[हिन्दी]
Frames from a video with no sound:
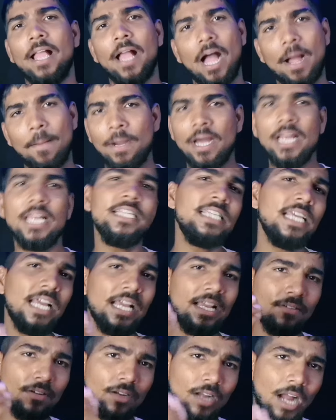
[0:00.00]
अब मान
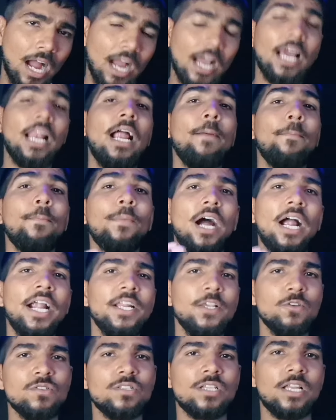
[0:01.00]
लीजिए अगर आप कार्ड
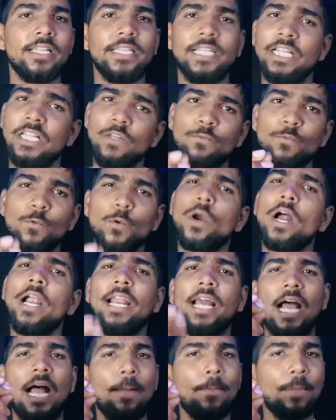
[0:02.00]
यूज़ करते हैं तो वो
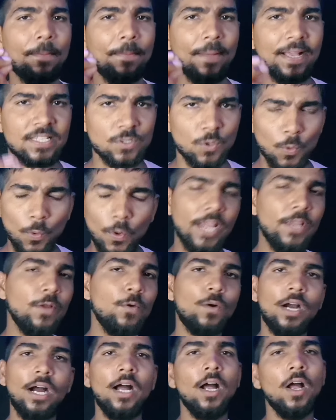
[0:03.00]
कार्ड आपके पास होगा ही
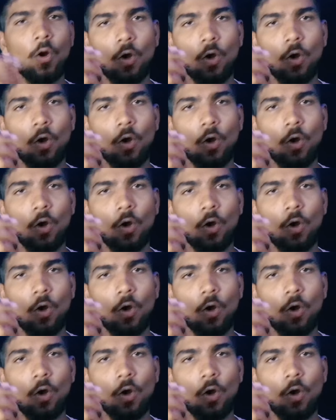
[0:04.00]
होगा